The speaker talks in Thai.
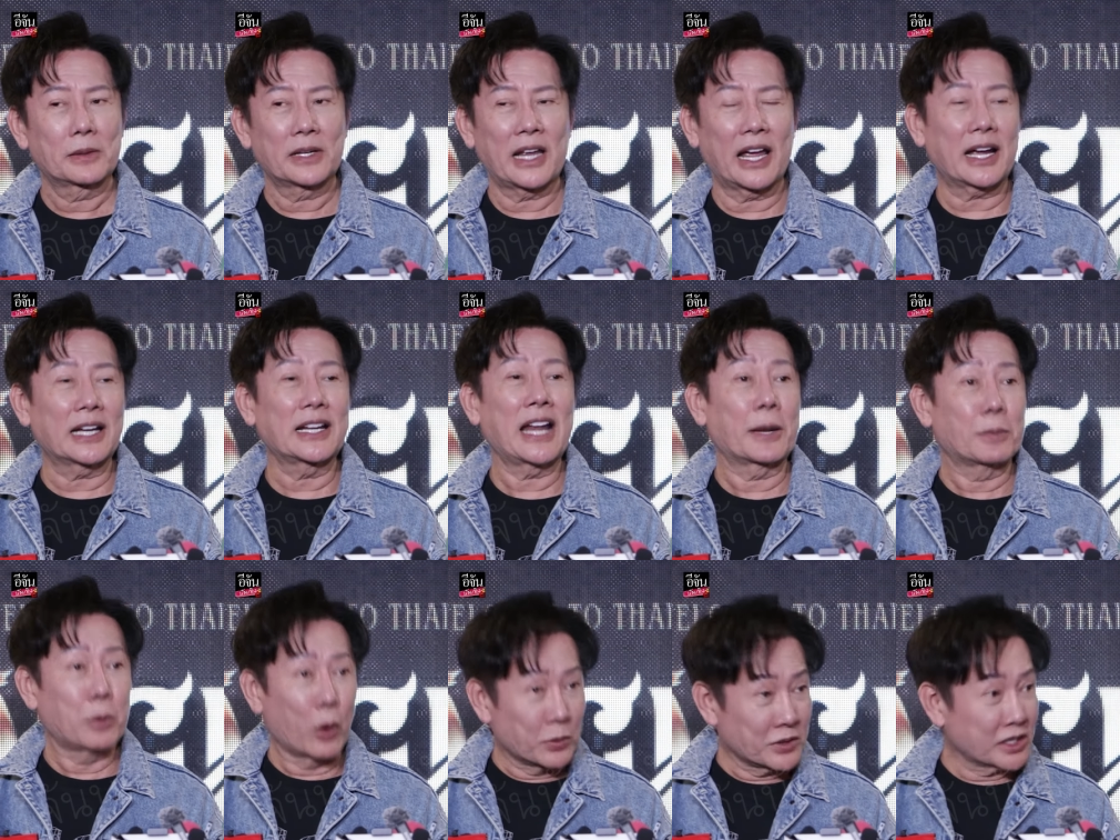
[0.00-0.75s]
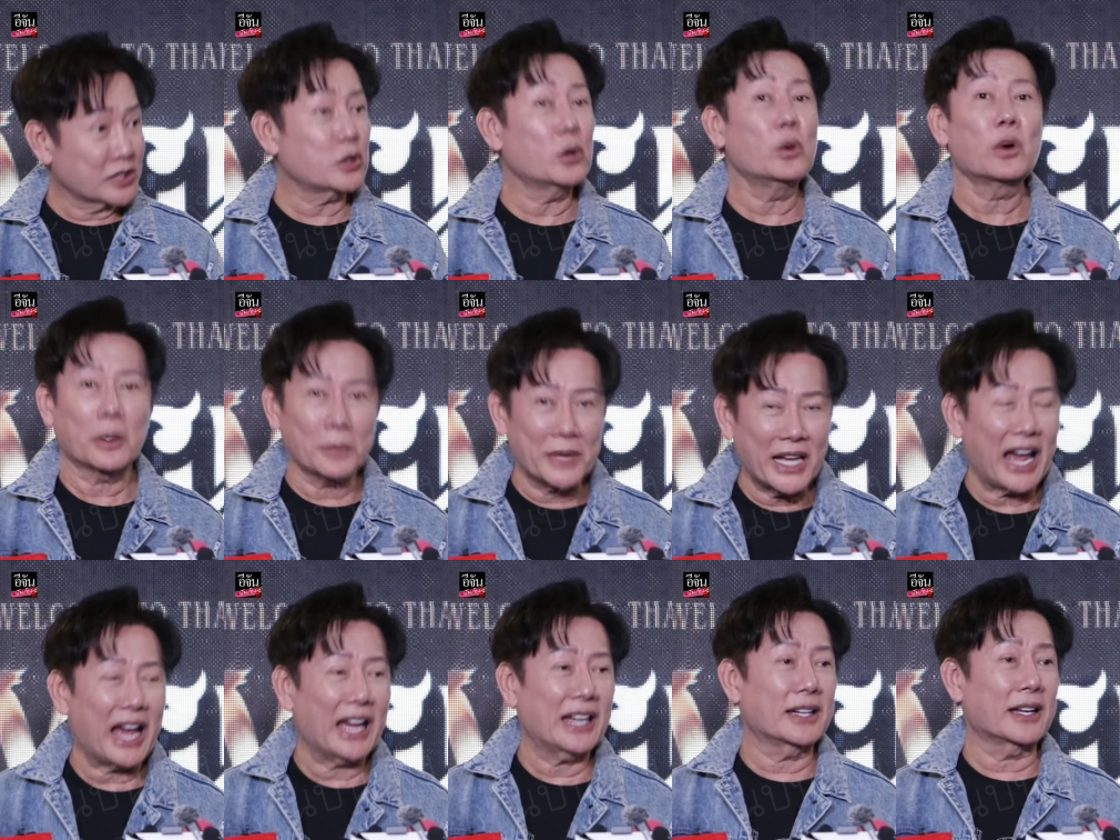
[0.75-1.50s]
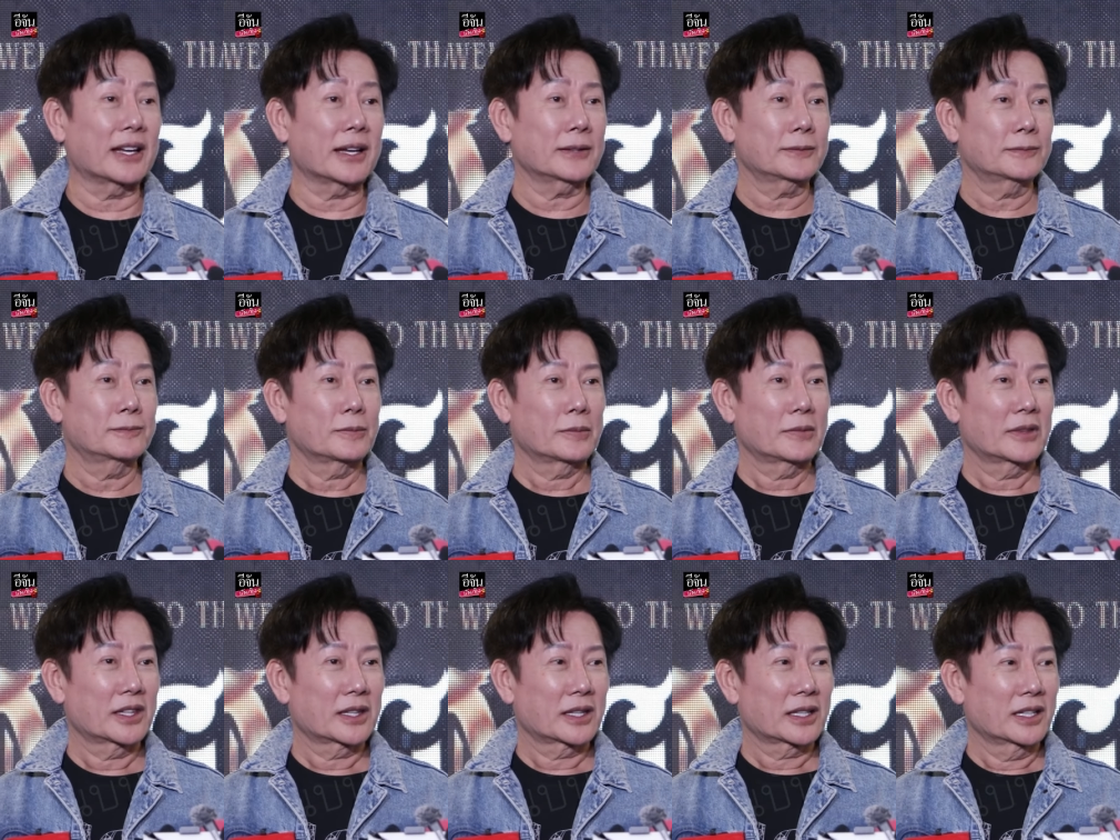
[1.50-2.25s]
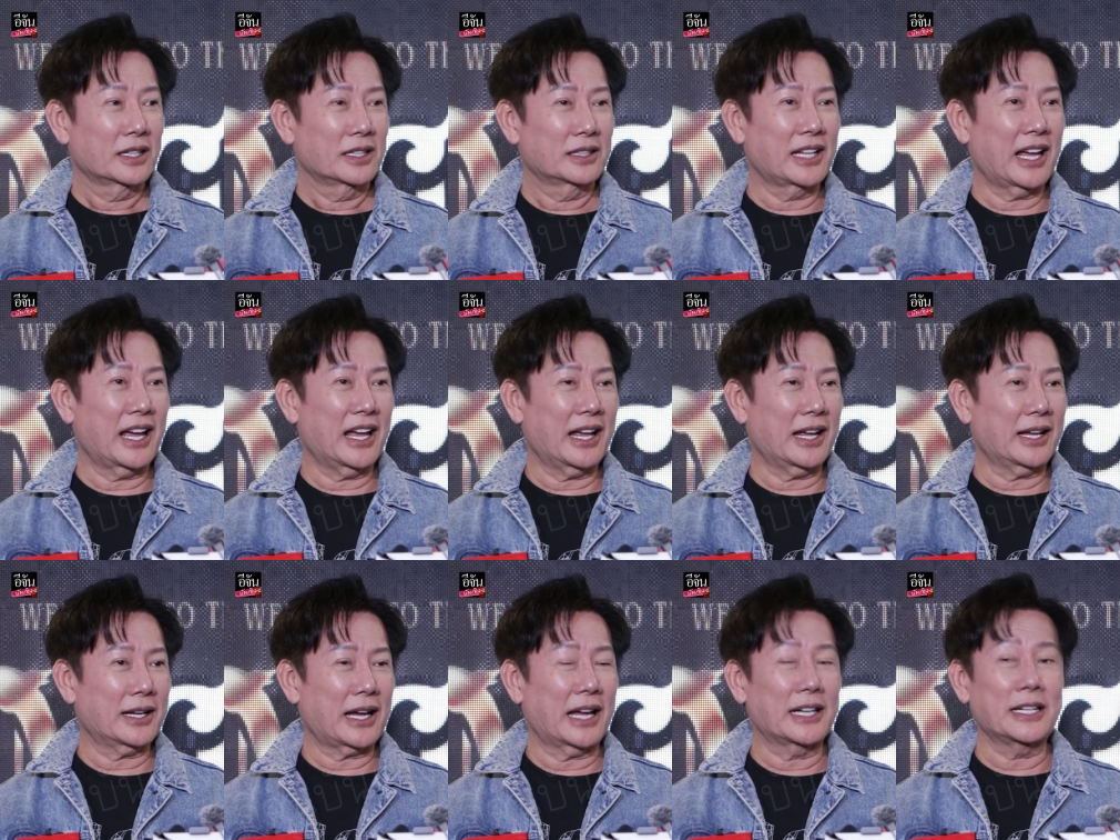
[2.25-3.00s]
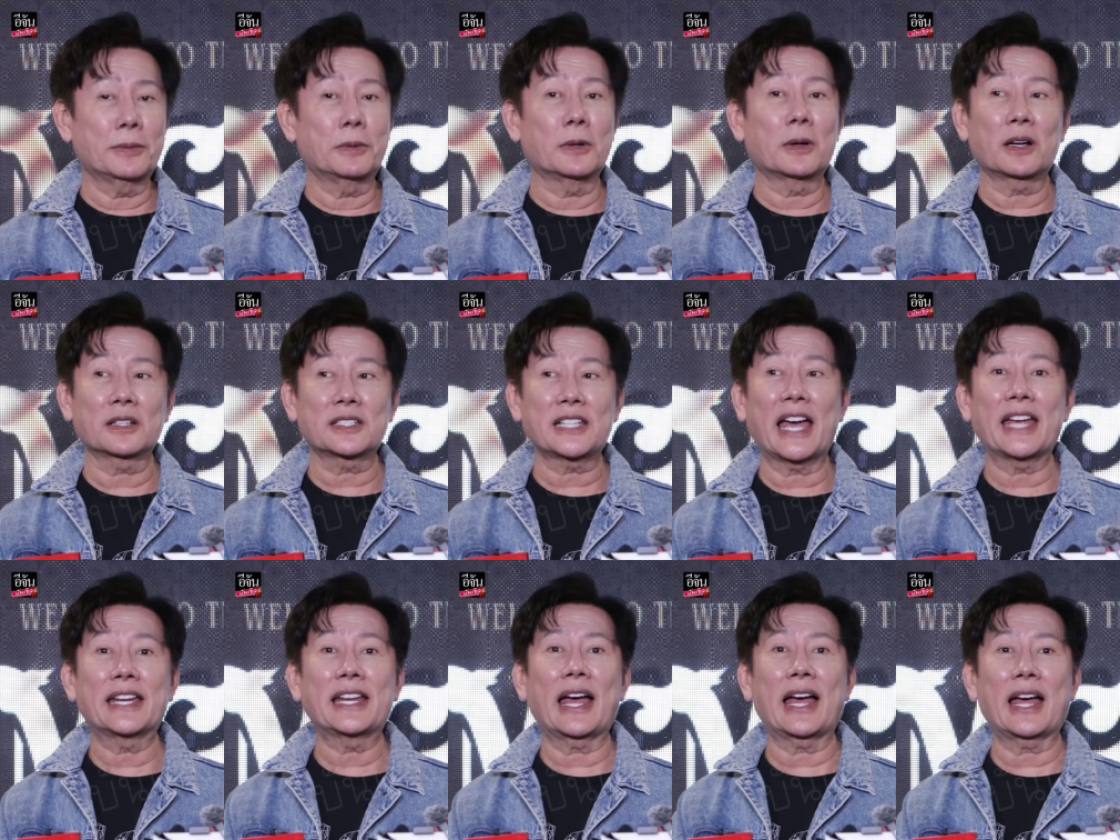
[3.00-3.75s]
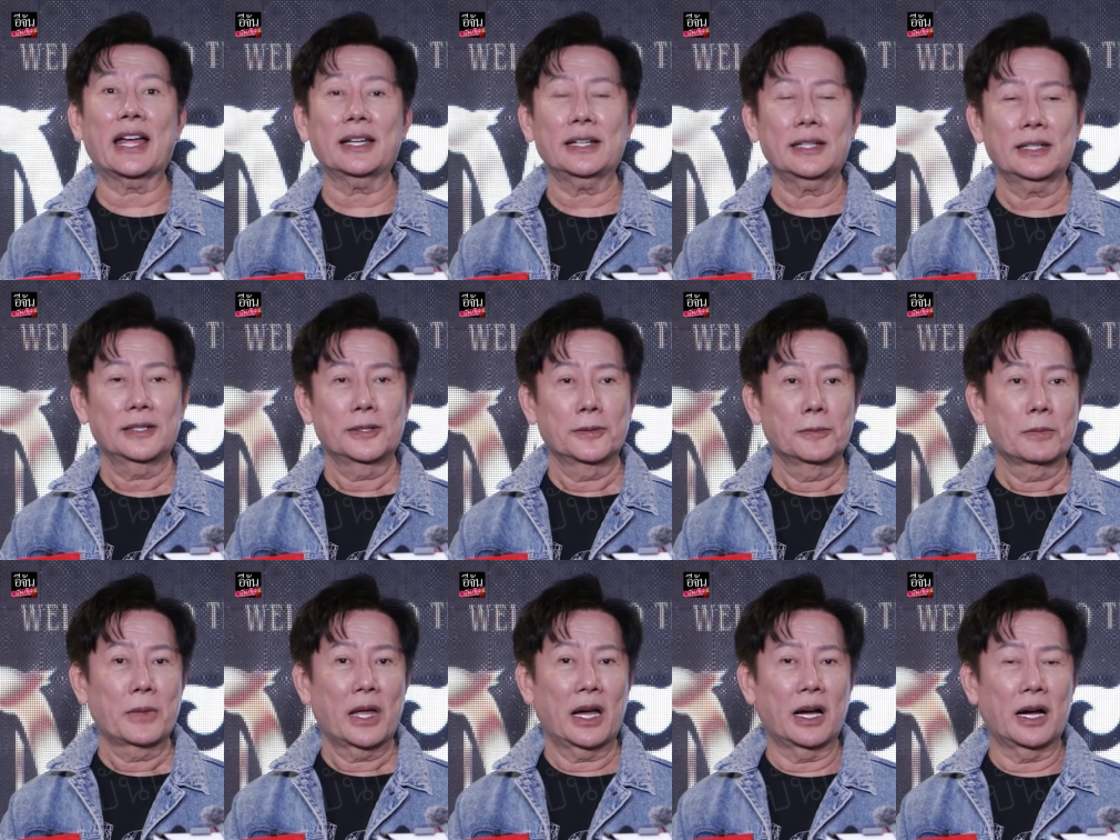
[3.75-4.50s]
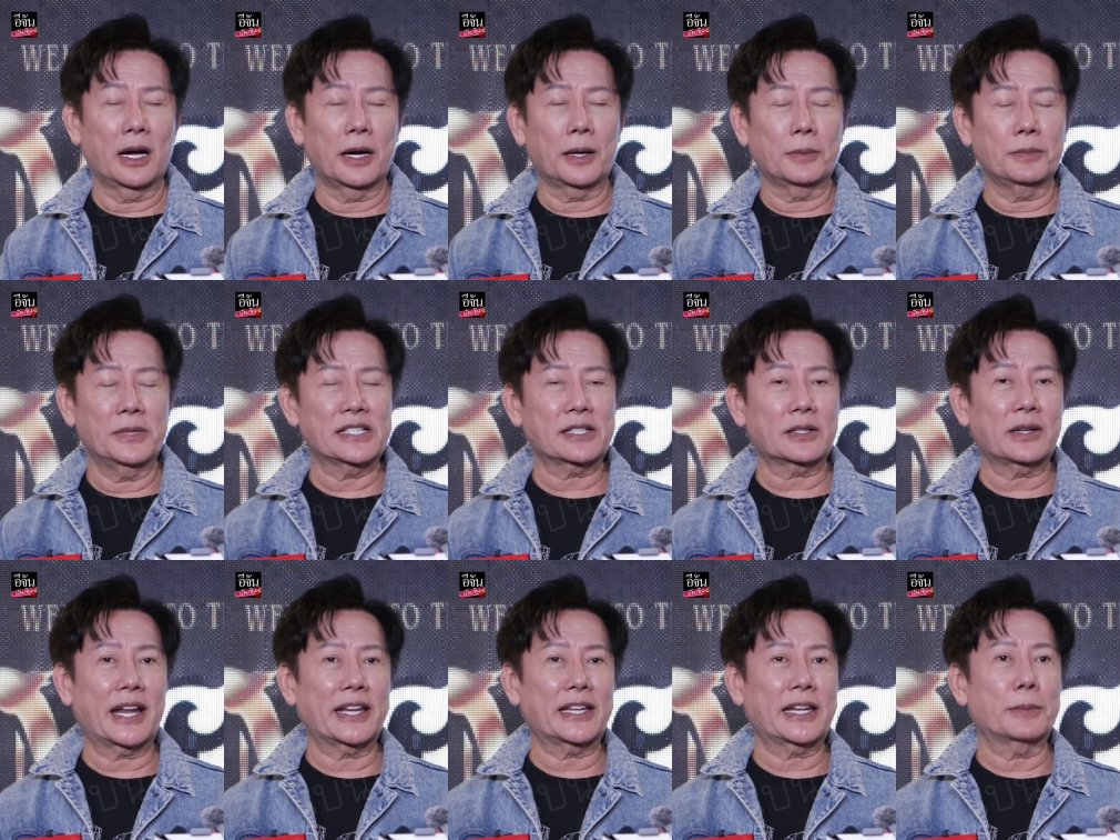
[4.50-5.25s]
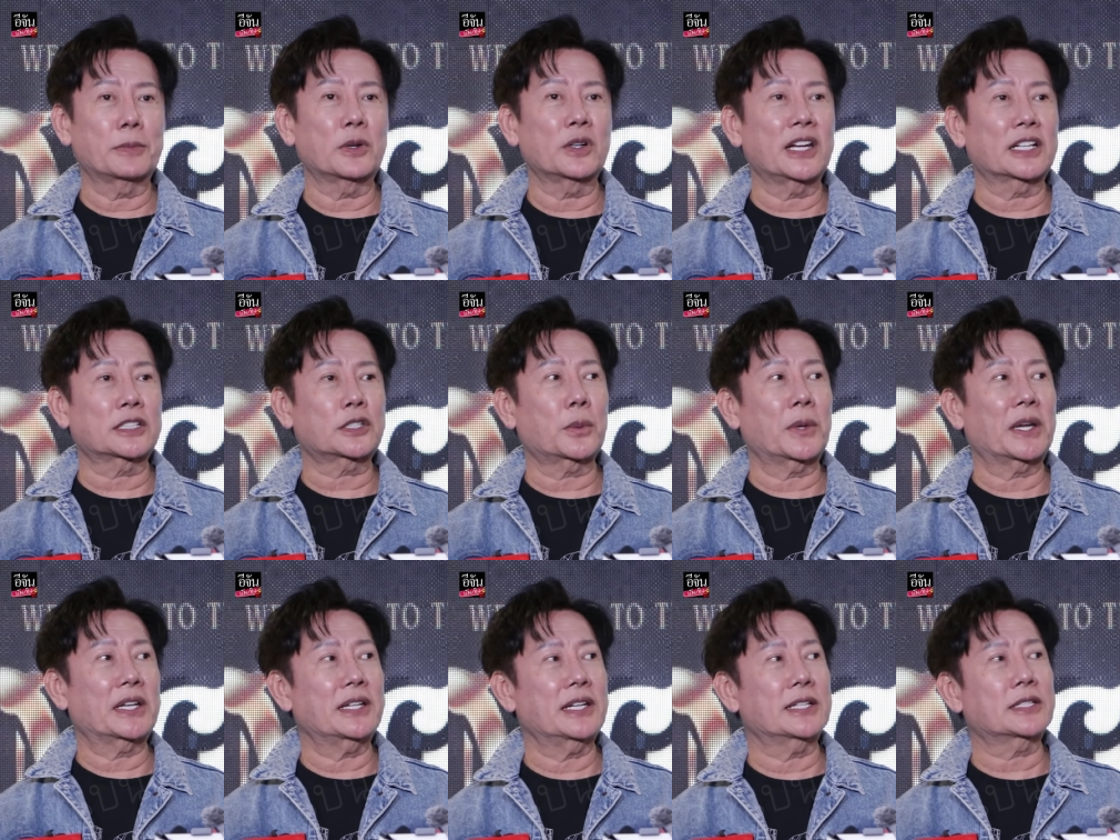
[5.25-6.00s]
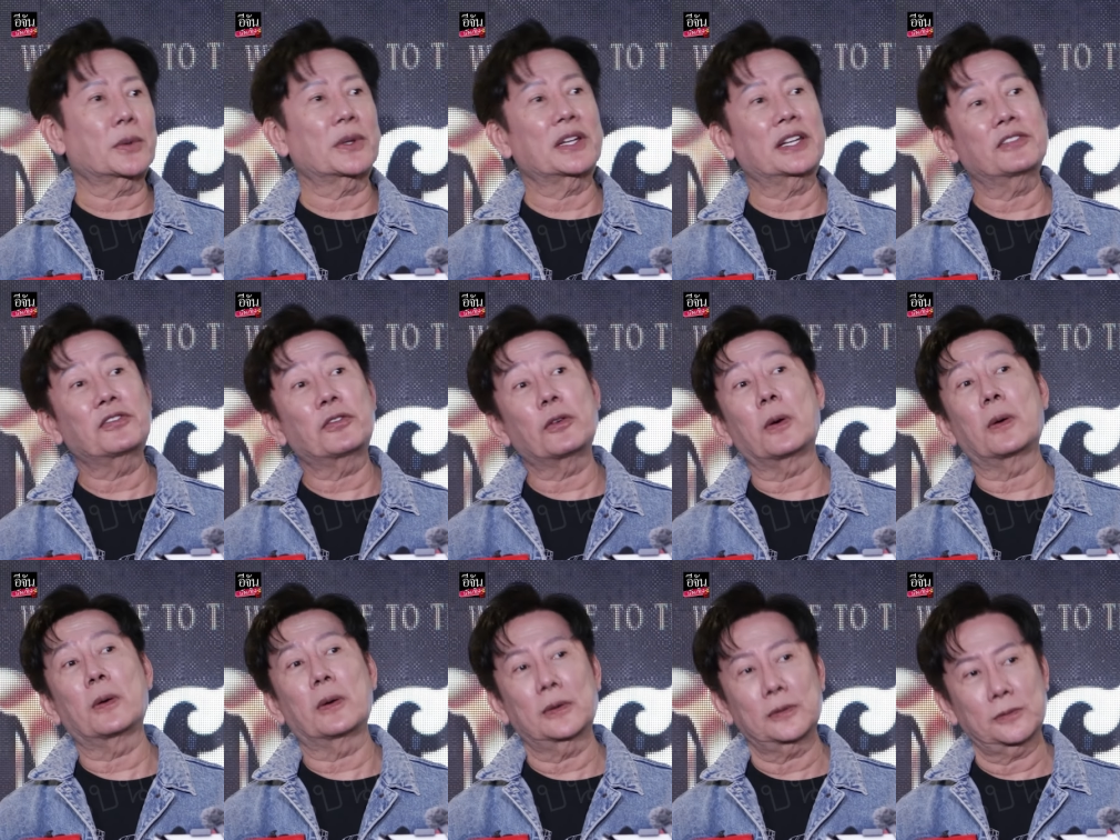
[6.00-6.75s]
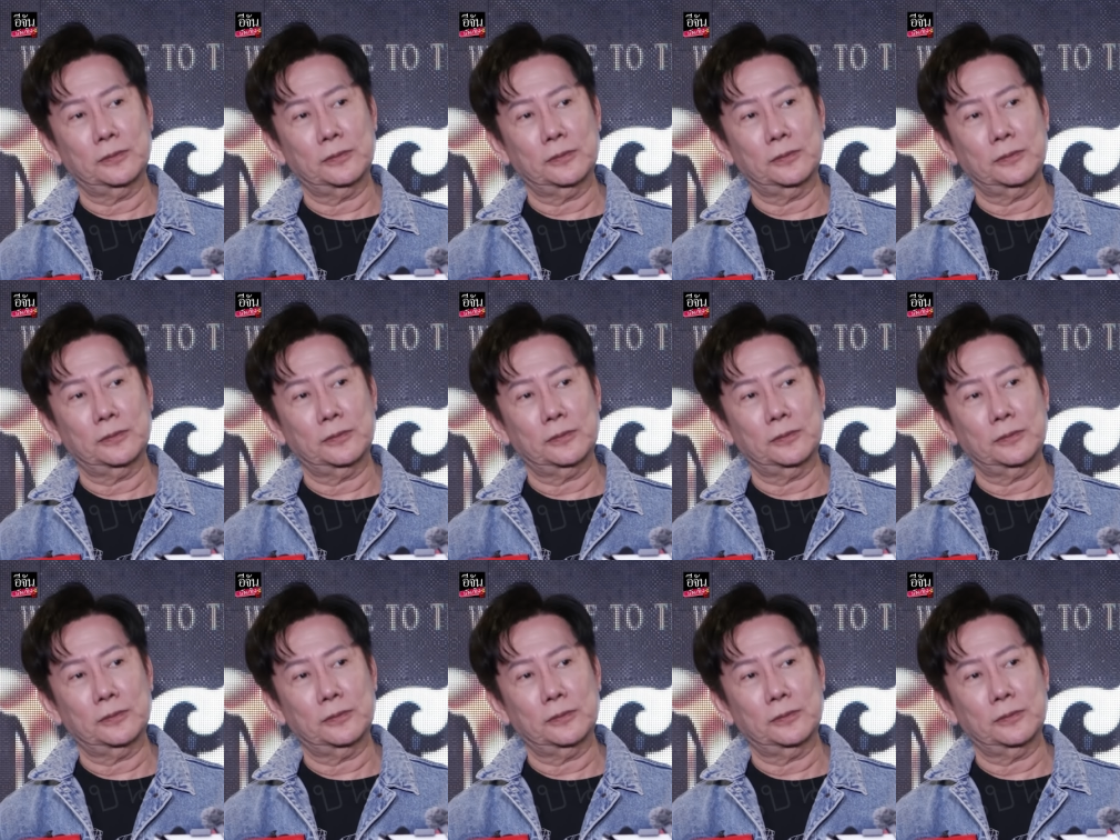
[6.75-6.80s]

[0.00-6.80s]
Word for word: นะขนาดผมยังสู้เขาไม่ได้เลยนะฮะอันนี้ผมเข้าใจนะมิสแกรนด์แคนเบอร์เรียสองพันยี่สิบสี่